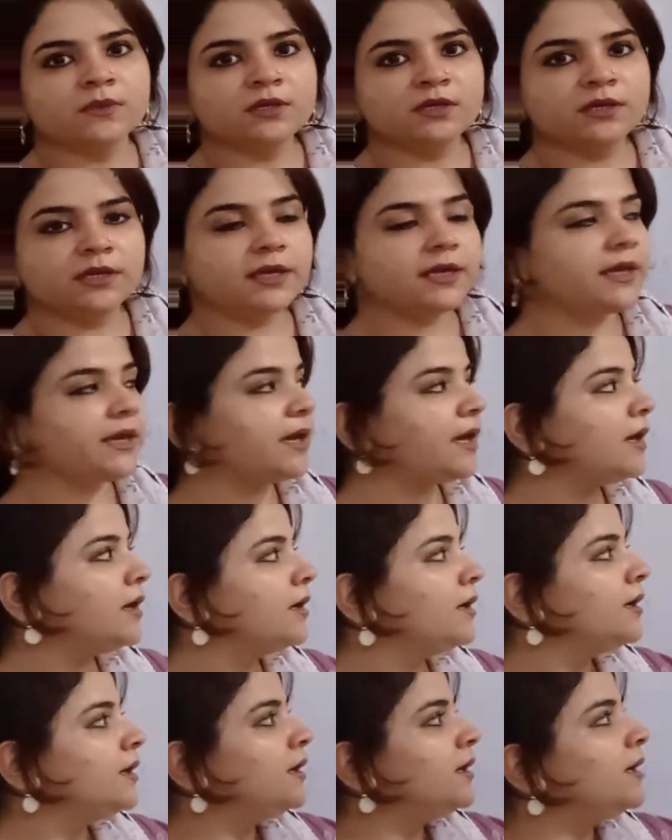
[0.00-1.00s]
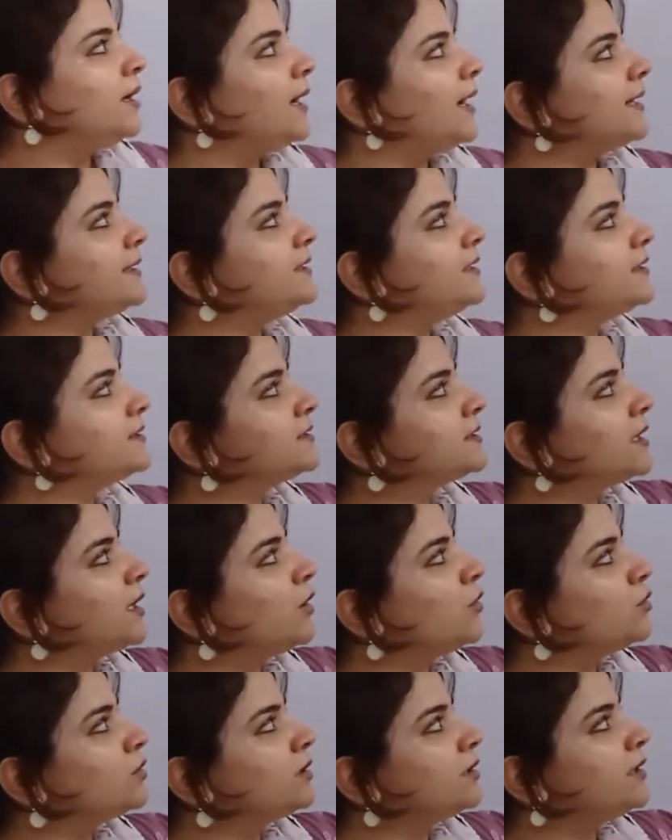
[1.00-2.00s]
ठीक है एथिक्स क्या
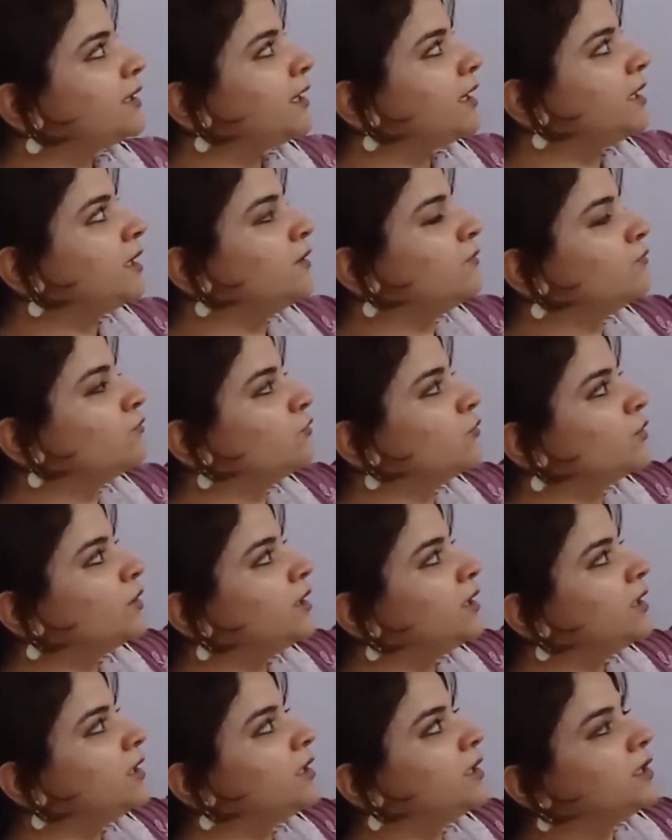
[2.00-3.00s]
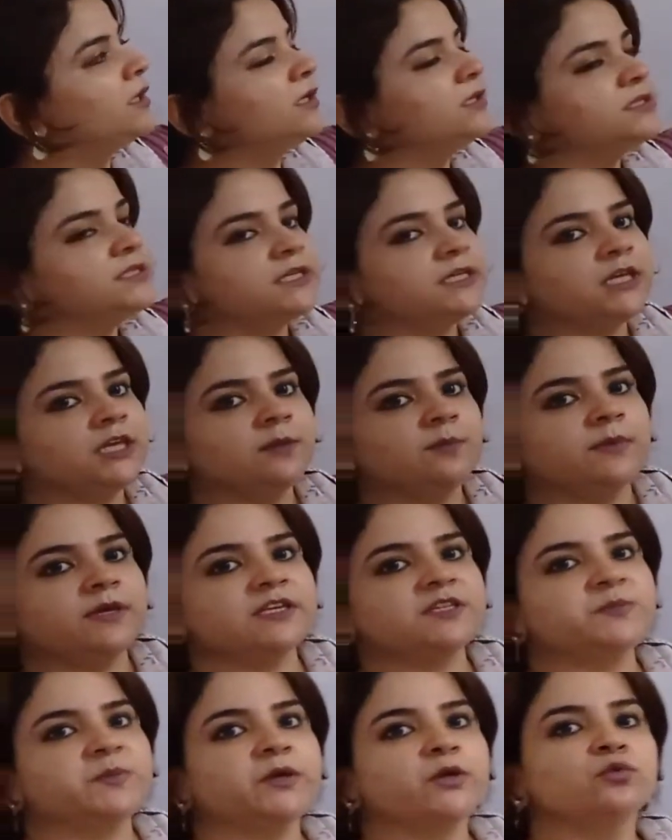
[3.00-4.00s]
होती हैं वही जिनकी
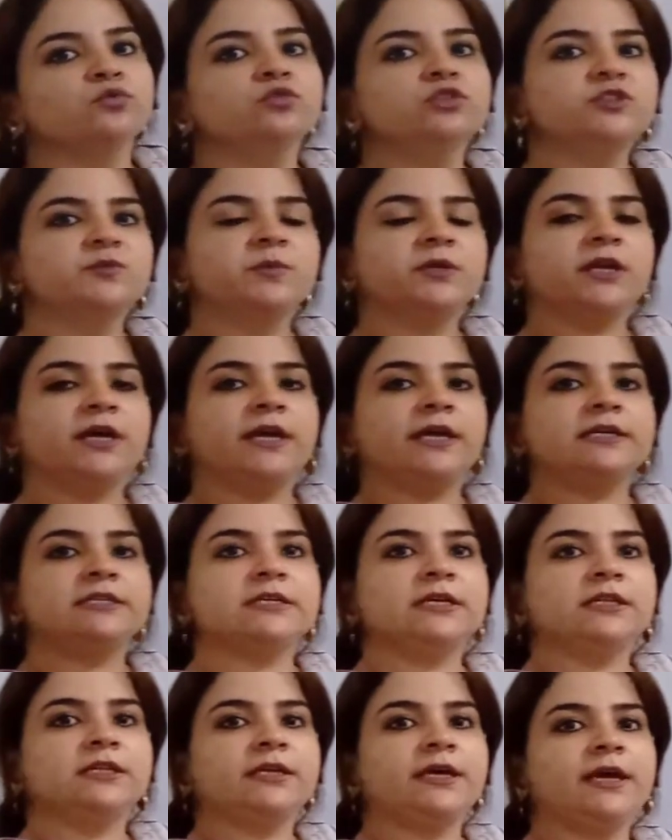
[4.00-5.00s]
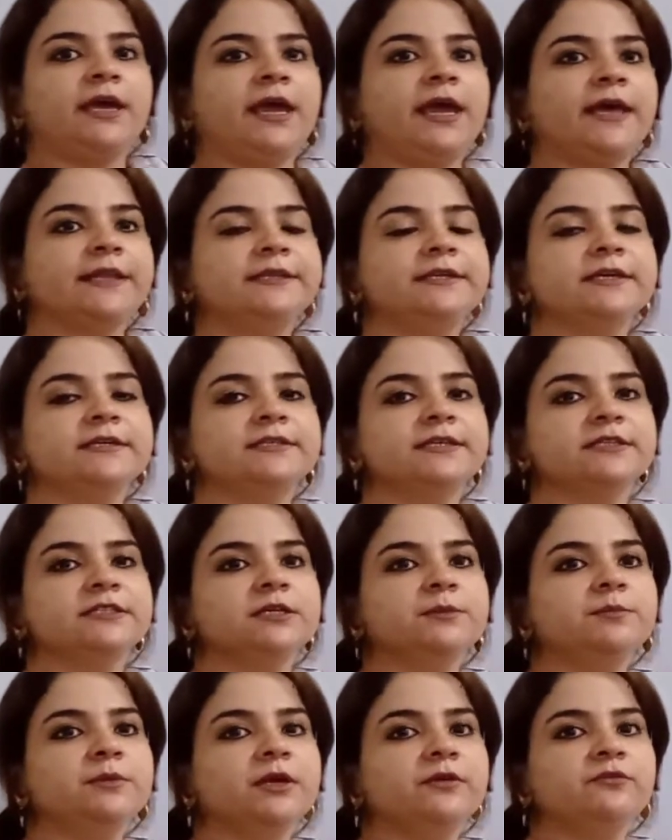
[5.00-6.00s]
बेस पे रूल्स बनाया जाता है एथिक्स से
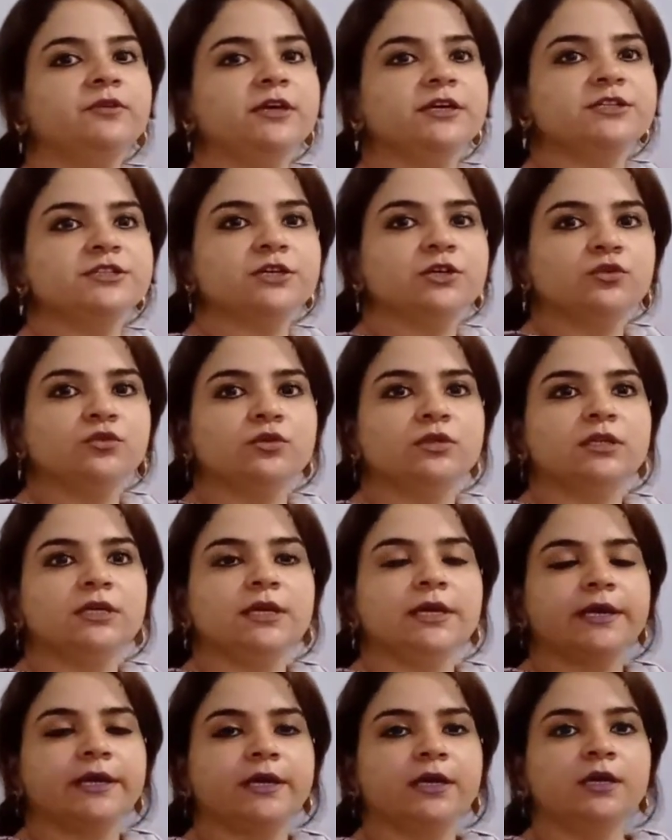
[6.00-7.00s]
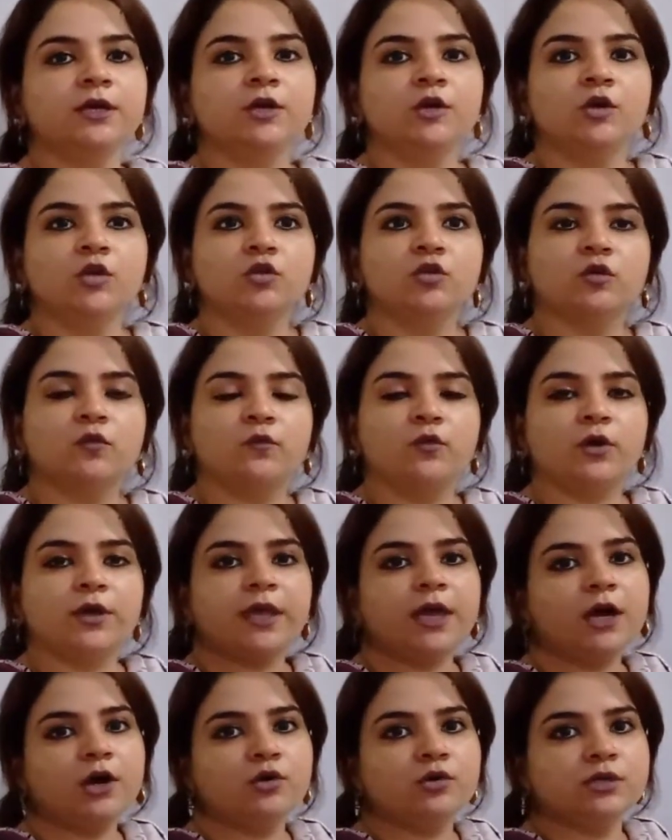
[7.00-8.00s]
जब डेविएशन होती है तो वो
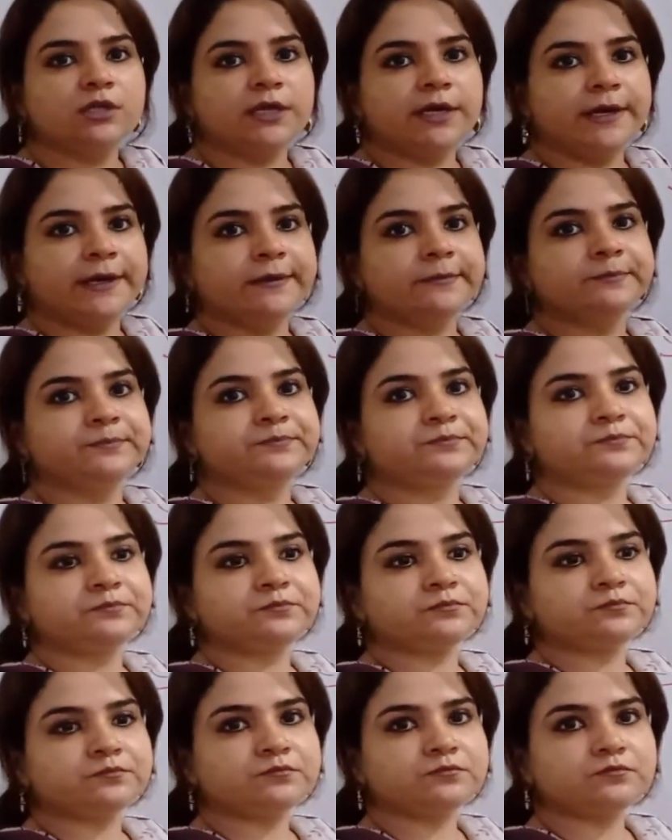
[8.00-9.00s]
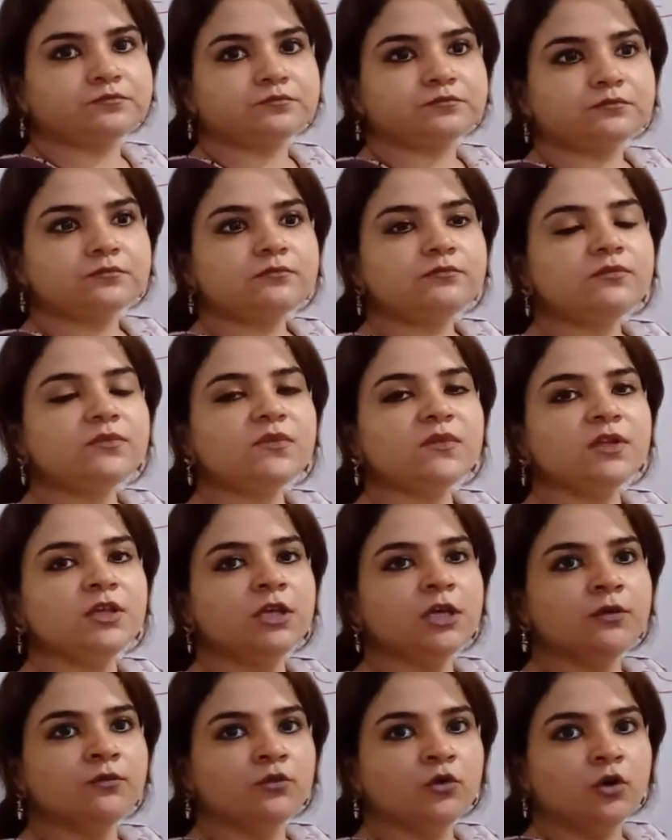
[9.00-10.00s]
क्या होता है
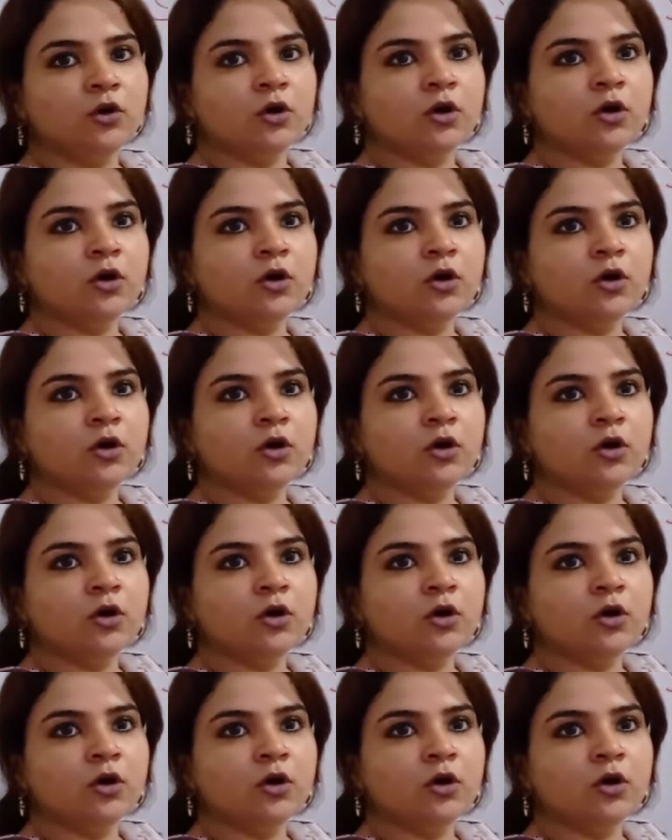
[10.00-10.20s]
कि वो